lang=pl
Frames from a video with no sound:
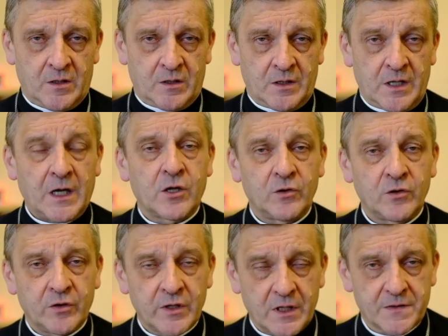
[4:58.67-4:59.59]
Jakie ono
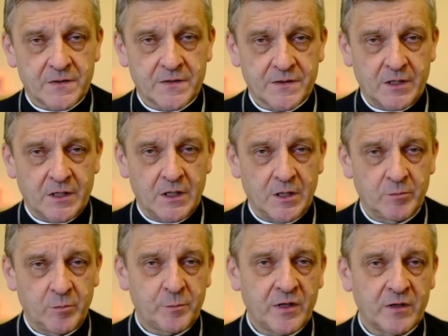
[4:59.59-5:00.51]
jest?
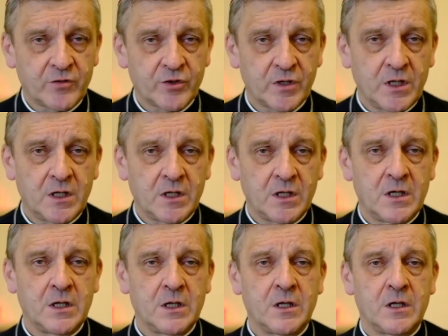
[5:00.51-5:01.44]
Po pierwsze,
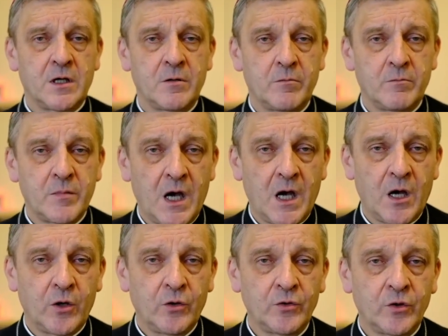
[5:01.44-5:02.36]
ma
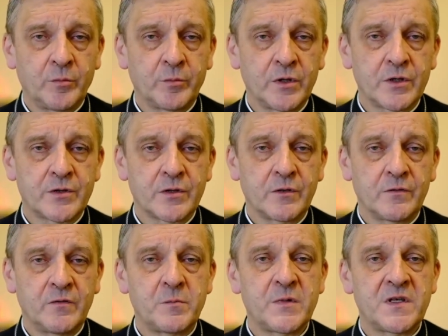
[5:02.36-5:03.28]
ono być
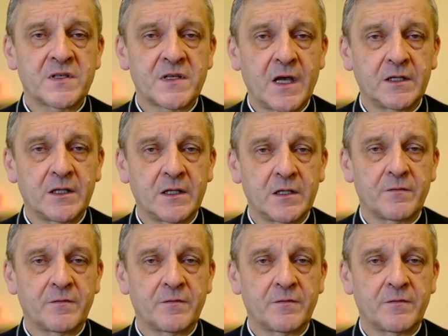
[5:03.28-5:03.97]
wypisane w